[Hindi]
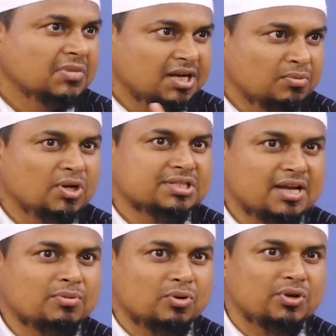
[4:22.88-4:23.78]
अरे मोली
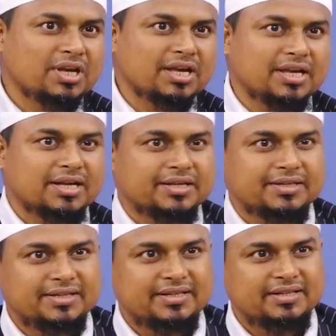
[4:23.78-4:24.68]
साहब रुकिए
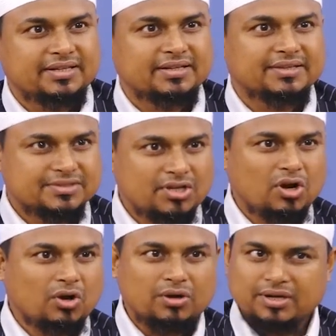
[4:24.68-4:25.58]
सौ
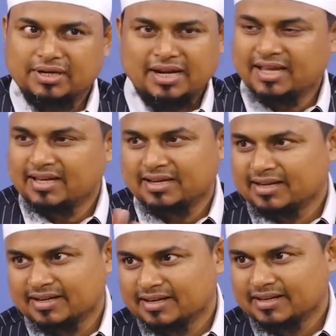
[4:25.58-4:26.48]
नहीं
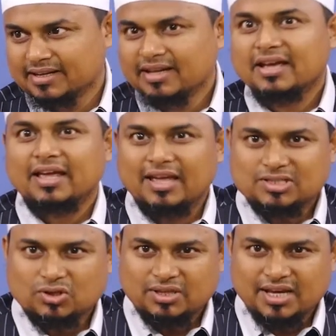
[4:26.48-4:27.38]
नहीं नहीं
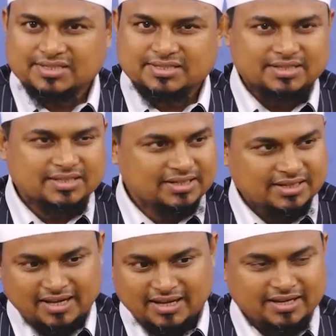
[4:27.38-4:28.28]
एक सौ दस
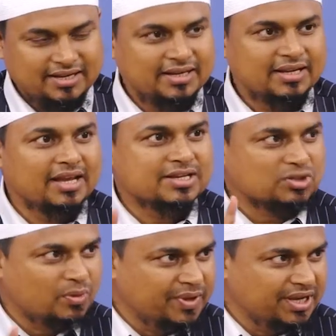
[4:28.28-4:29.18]
नहीं एक
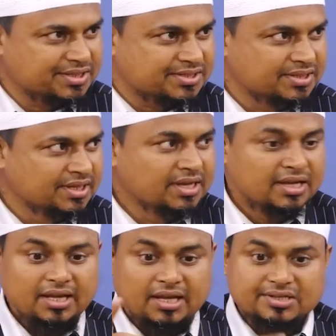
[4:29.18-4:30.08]
सौ बीस
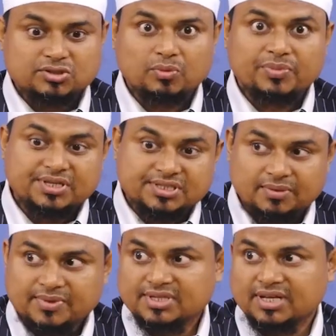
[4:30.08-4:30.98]
एक सौ बीस
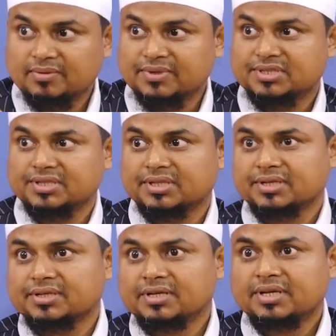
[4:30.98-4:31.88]
से भी ज़्यादा बच्चे थे
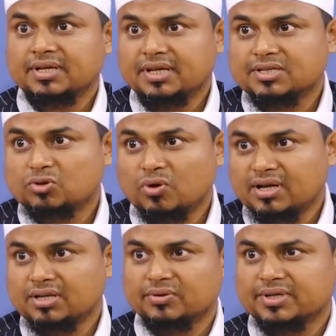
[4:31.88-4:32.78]
इस दुआ
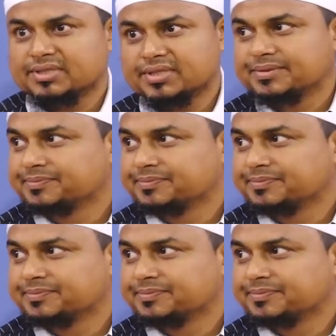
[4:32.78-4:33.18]
की वजह से